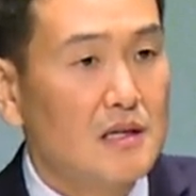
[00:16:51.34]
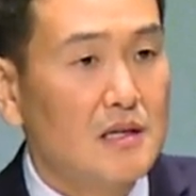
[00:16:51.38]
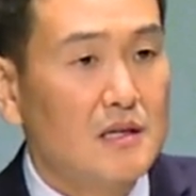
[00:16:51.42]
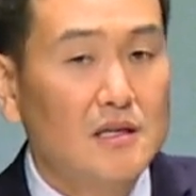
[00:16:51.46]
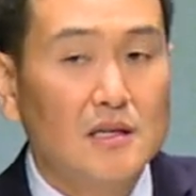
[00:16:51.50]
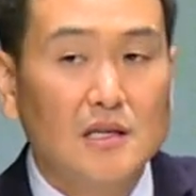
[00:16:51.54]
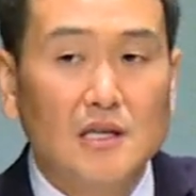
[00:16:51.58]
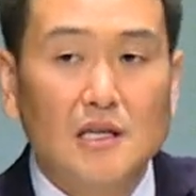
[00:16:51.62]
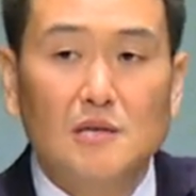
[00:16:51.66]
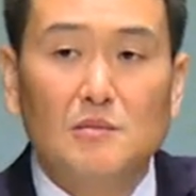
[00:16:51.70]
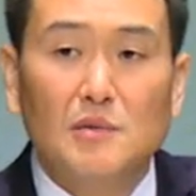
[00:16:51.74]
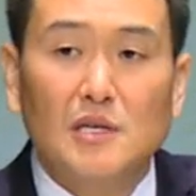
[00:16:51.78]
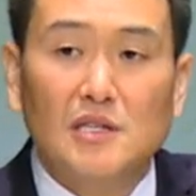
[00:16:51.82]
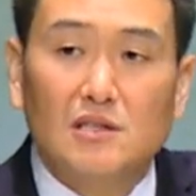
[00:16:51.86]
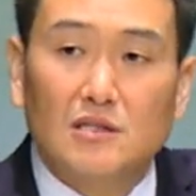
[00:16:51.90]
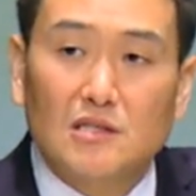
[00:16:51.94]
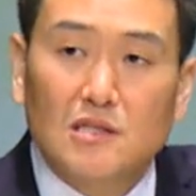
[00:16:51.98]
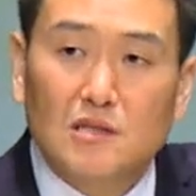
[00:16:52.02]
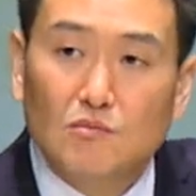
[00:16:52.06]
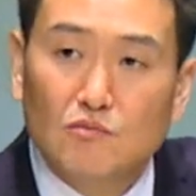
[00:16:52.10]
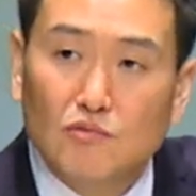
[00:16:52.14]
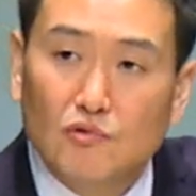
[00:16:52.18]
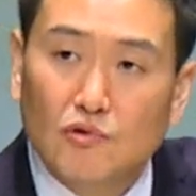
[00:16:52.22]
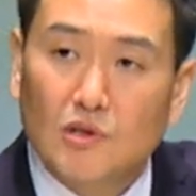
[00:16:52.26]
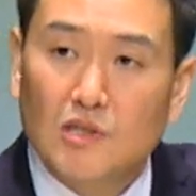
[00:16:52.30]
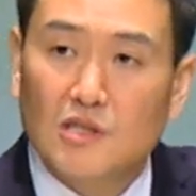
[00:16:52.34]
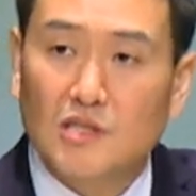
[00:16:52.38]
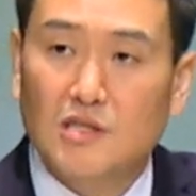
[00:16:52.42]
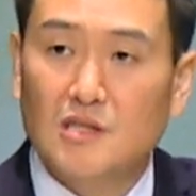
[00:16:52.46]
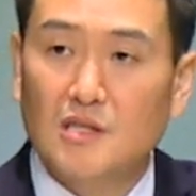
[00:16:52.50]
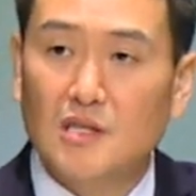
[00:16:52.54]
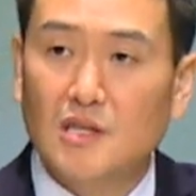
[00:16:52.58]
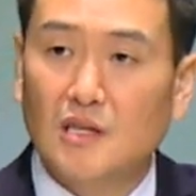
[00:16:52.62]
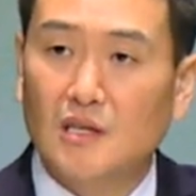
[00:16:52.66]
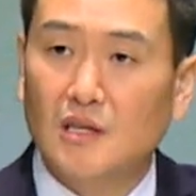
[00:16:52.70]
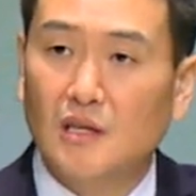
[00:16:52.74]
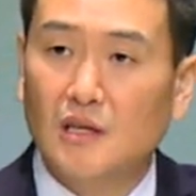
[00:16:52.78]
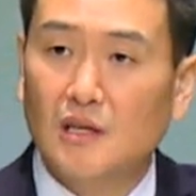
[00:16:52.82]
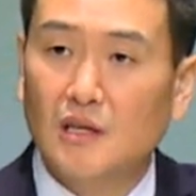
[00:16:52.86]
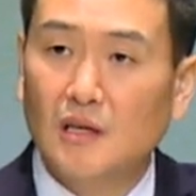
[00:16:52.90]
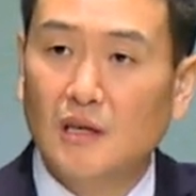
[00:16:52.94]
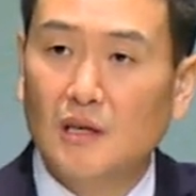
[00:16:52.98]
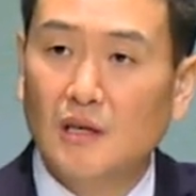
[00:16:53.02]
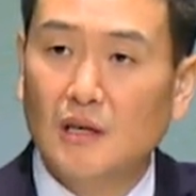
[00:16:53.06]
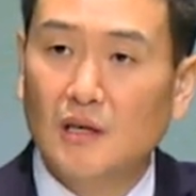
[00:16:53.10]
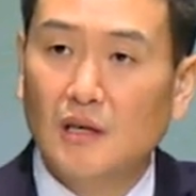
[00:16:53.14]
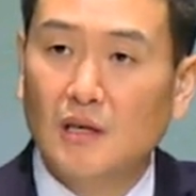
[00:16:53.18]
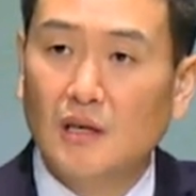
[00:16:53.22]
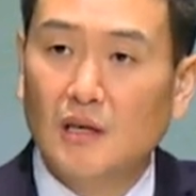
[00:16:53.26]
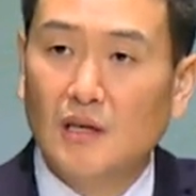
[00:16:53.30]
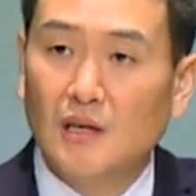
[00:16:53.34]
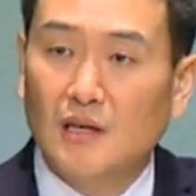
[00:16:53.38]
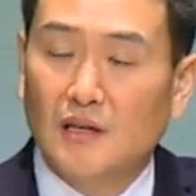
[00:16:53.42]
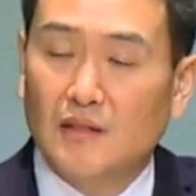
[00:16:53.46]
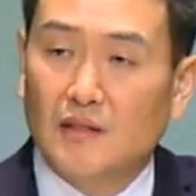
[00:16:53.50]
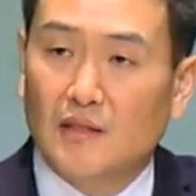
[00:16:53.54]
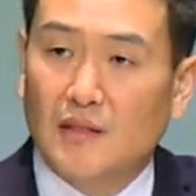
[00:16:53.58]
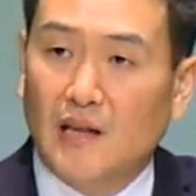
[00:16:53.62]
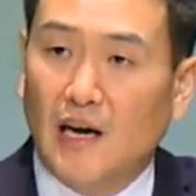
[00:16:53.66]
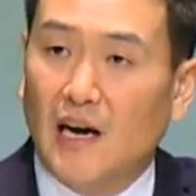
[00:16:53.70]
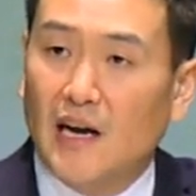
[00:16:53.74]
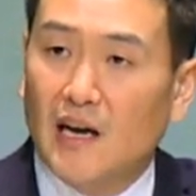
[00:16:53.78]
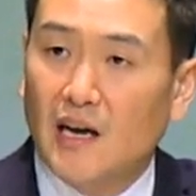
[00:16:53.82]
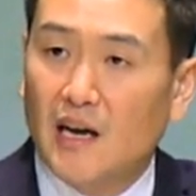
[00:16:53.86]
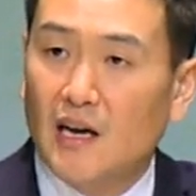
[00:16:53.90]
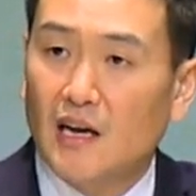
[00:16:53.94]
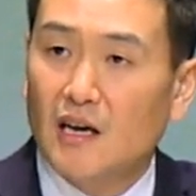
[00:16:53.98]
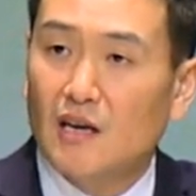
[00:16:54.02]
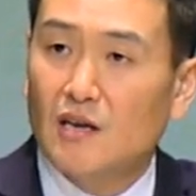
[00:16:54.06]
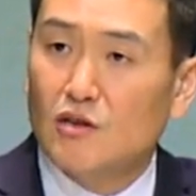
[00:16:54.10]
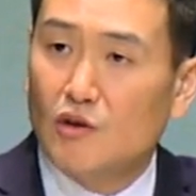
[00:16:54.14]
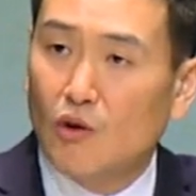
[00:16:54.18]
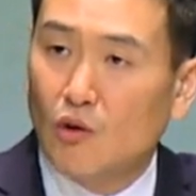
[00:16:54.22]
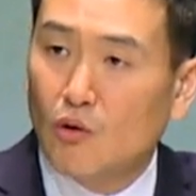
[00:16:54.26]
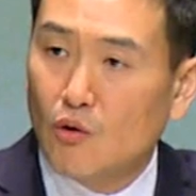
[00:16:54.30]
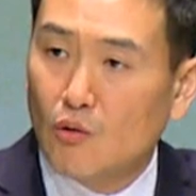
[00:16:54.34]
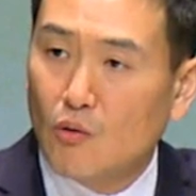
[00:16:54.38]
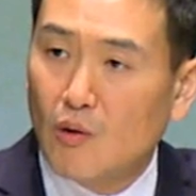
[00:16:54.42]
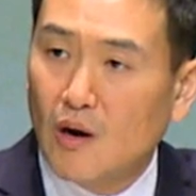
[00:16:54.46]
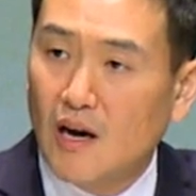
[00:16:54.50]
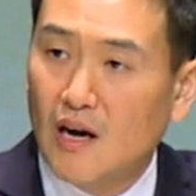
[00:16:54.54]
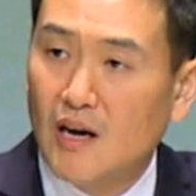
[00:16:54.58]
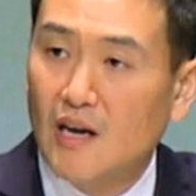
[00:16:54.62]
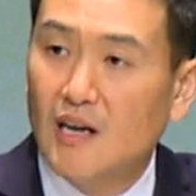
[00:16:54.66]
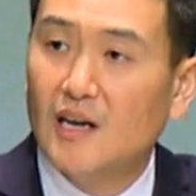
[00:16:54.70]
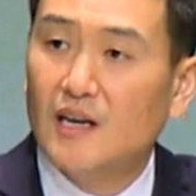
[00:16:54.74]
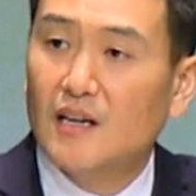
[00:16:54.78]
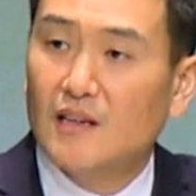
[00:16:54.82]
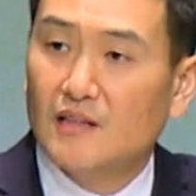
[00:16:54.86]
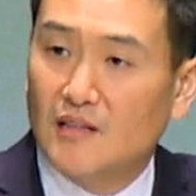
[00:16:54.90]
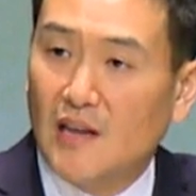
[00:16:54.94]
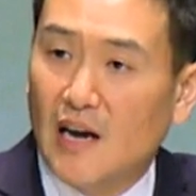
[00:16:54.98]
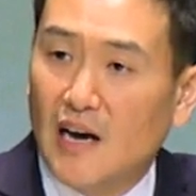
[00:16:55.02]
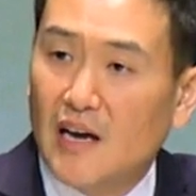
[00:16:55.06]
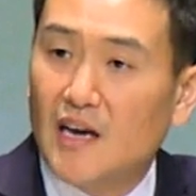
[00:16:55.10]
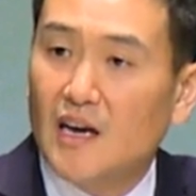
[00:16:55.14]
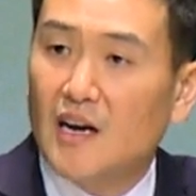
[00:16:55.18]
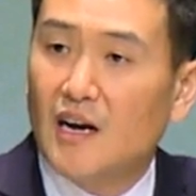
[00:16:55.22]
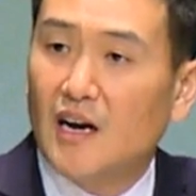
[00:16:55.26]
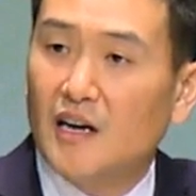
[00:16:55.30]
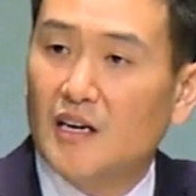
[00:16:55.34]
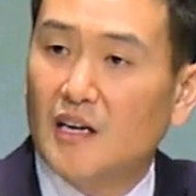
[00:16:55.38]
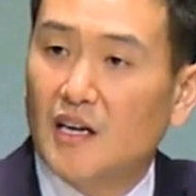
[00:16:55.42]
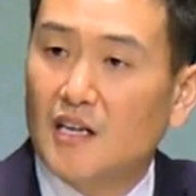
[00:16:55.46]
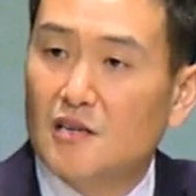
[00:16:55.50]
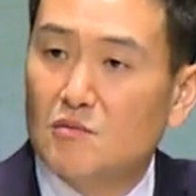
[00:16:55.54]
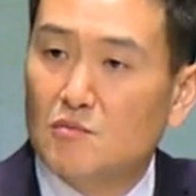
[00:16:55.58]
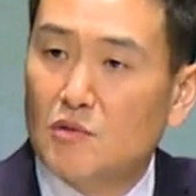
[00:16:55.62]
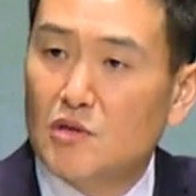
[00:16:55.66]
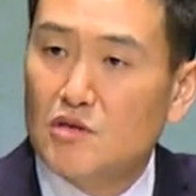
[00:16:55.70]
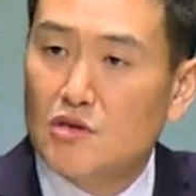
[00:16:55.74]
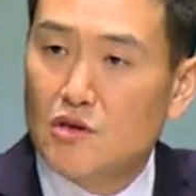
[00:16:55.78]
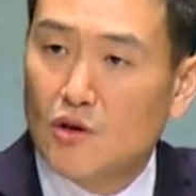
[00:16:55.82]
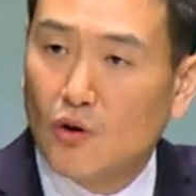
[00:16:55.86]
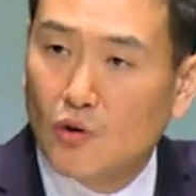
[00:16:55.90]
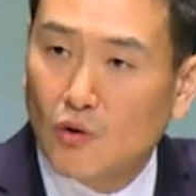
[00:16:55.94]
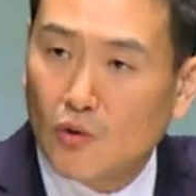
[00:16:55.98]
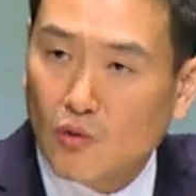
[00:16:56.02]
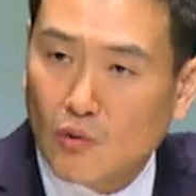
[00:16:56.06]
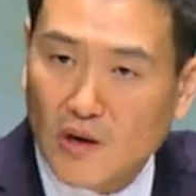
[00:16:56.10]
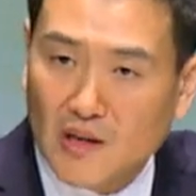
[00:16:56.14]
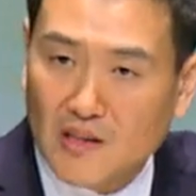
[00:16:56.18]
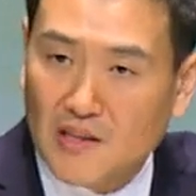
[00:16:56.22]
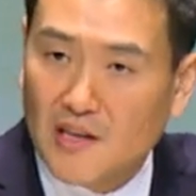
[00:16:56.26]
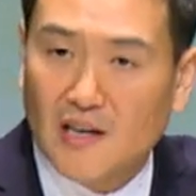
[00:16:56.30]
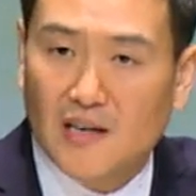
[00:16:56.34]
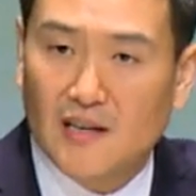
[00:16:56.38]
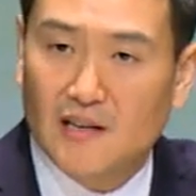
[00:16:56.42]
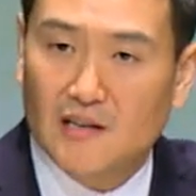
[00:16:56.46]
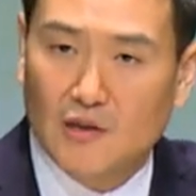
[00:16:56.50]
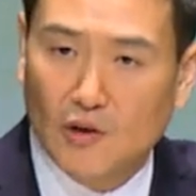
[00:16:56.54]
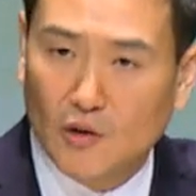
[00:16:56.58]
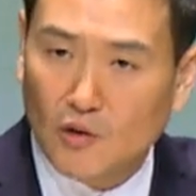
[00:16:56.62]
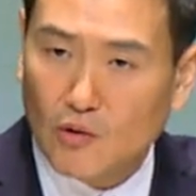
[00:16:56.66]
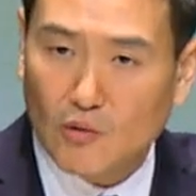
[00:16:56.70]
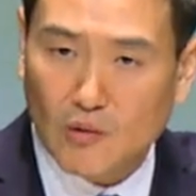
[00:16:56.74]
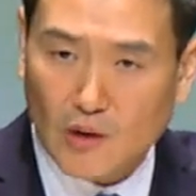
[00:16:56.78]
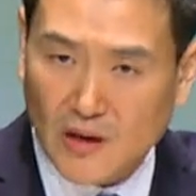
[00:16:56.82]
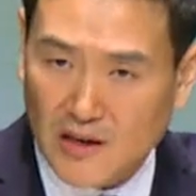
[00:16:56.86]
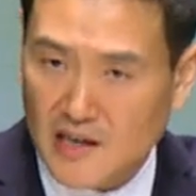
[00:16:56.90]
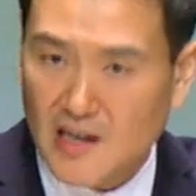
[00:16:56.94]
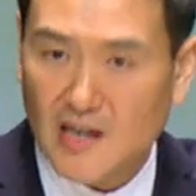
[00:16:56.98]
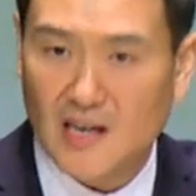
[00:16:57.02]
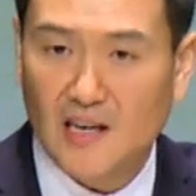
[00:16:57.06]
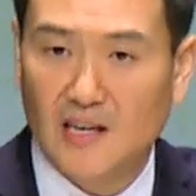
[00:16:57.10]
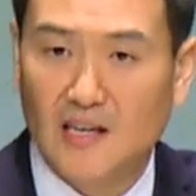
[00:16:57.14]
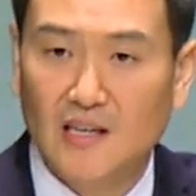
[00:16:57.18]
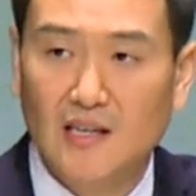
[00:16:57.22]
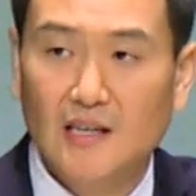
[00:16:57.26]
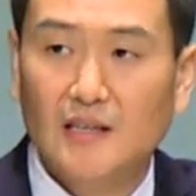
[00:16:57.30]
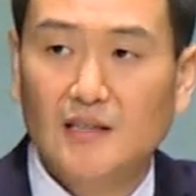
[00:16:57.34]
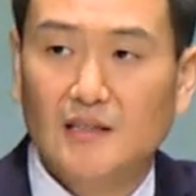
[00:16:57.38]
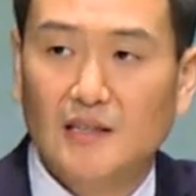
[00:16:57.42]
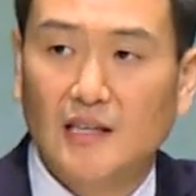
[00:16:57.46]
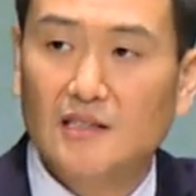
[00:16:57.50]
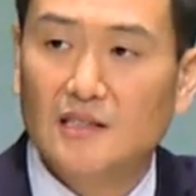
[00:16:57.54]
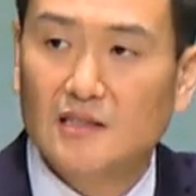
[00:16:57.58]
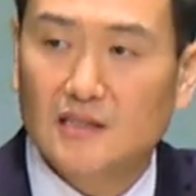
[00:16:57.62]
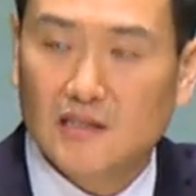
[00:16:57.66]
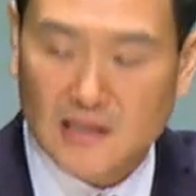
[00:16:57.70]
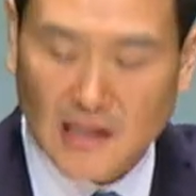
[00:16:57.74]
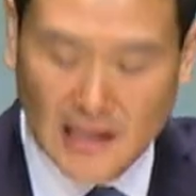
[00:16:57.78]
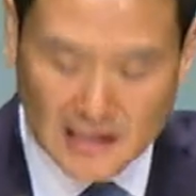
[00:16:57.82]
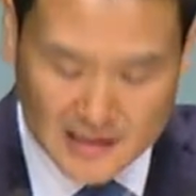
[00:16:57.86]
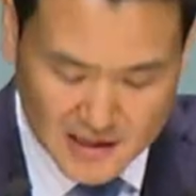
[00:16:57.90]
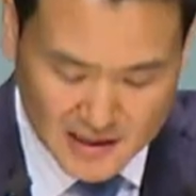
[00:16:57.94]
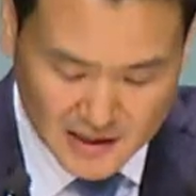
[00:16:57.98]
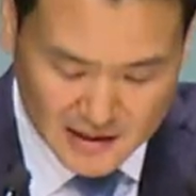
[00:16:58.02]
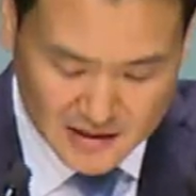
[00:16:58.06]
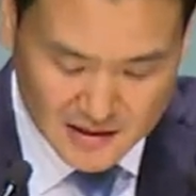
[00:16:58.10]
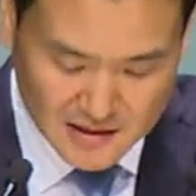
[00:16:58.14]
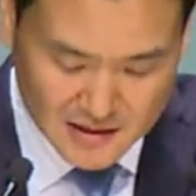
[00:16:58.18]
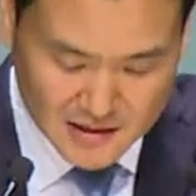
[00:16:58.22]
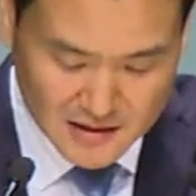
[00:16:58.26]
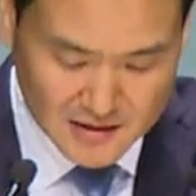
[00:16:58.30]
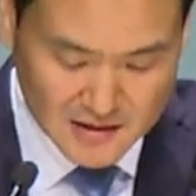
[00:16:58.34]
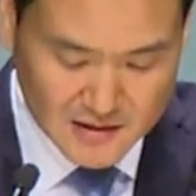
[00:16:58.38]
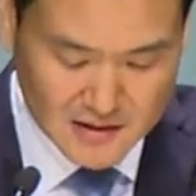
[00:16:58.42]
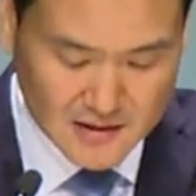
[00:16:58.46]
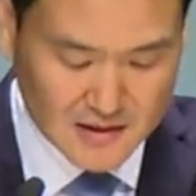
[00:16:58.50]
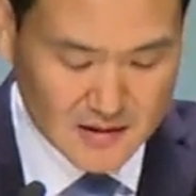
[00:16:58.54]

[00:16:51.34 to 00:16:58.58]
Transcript: 그 이름의 뜻이 무엇이니? 나의 여호와, 나의 하나님은 여호와다, 여호와라 라는 뜻 아니겠니?